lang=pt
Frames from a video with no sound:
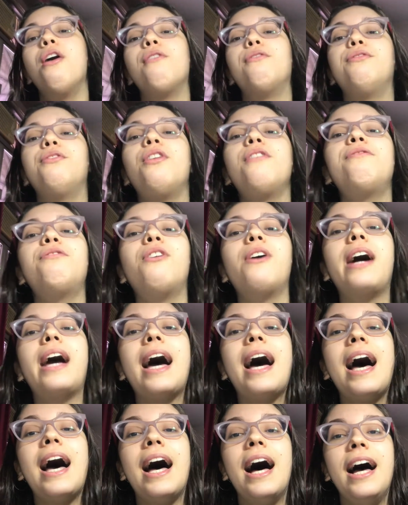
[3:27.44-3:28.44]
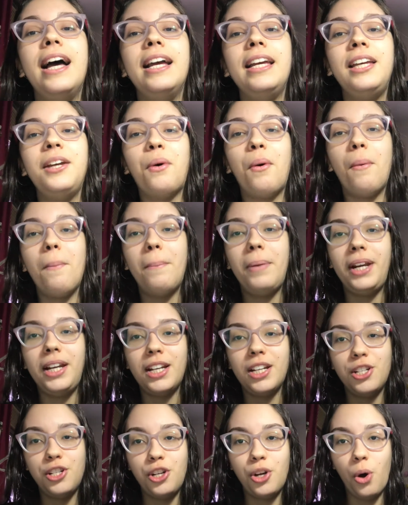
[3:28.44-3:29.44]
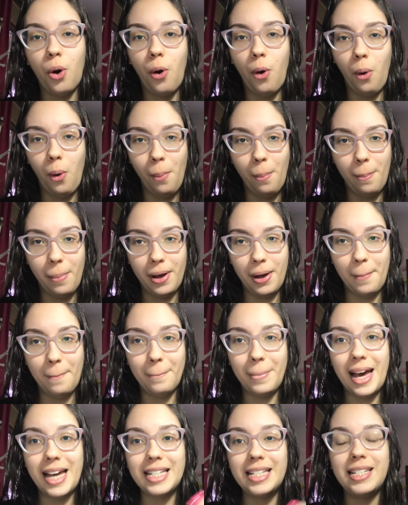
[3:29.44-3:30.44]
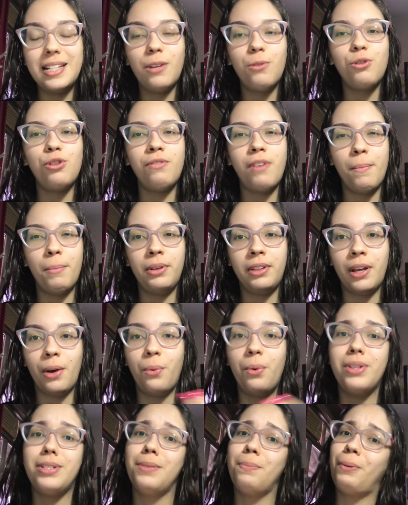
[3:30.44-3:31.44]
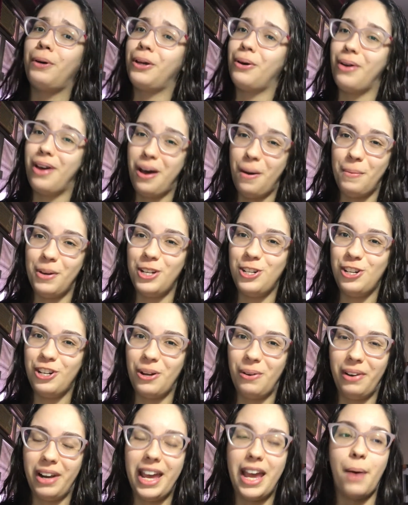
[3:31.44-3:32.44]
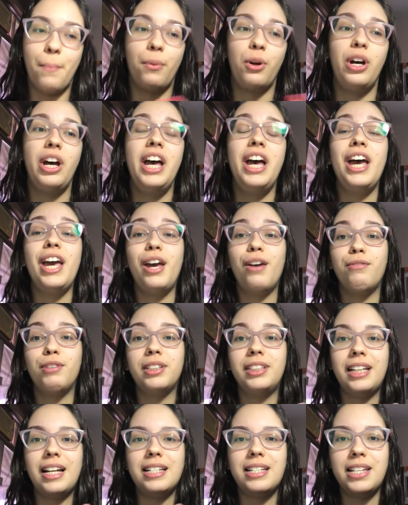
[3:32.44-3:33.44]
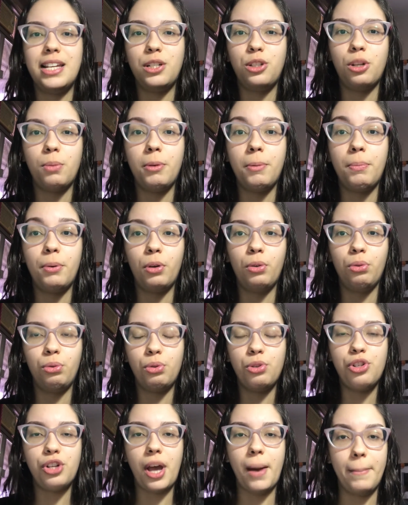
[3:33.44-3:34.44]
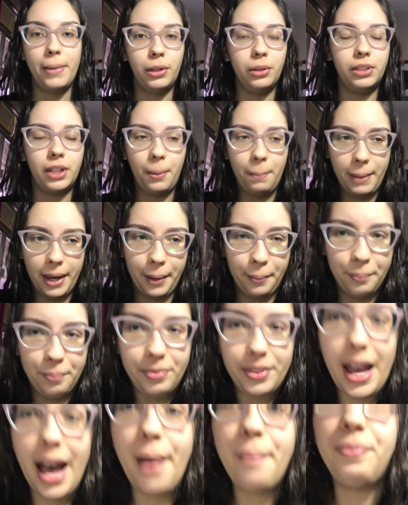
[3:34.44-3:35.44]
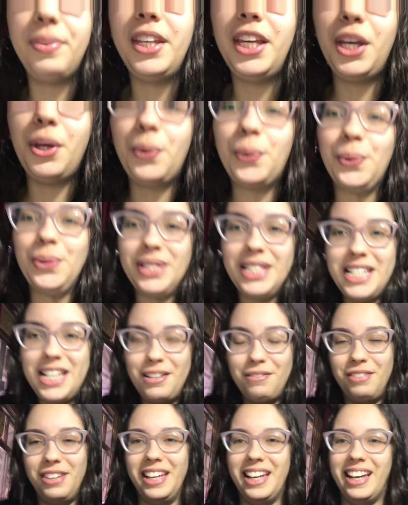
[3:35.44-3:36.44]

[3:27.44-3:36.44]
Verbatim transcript: Vou focar em comprinhas de roupa, mas se não tiver muita coisa, porque eu realmente não lembro, eu vou trazer sobre produto de cabelo também, tá? Inclusive,